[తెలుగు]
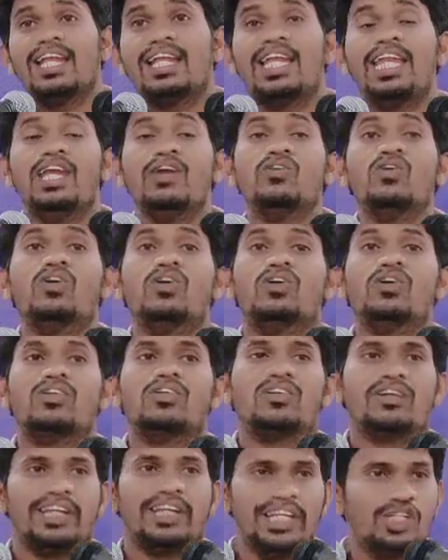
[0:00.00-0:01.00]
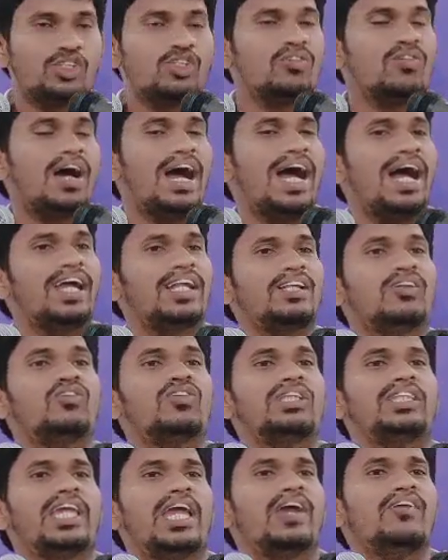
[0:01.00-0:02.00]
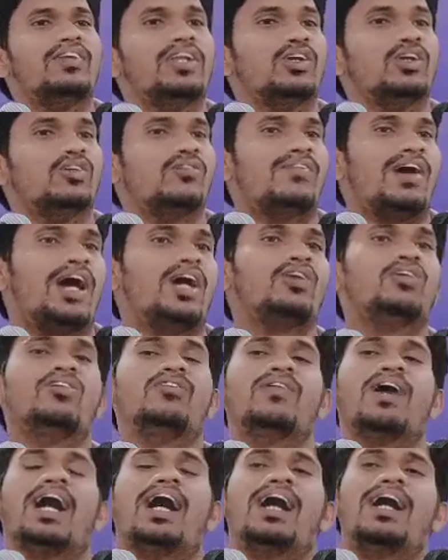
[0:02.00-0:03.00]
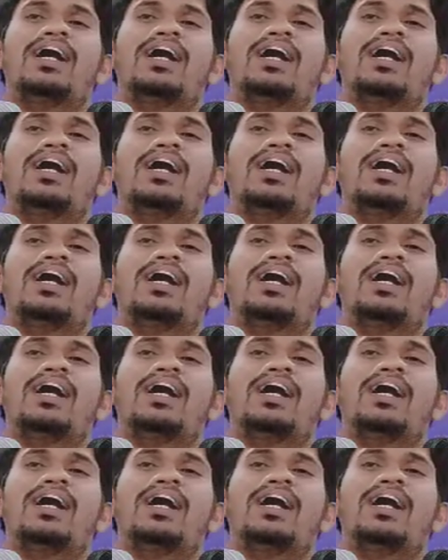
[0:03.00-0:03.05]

నీవు క్రీస్తువా నువ్వు దేవుని కుమారుడివా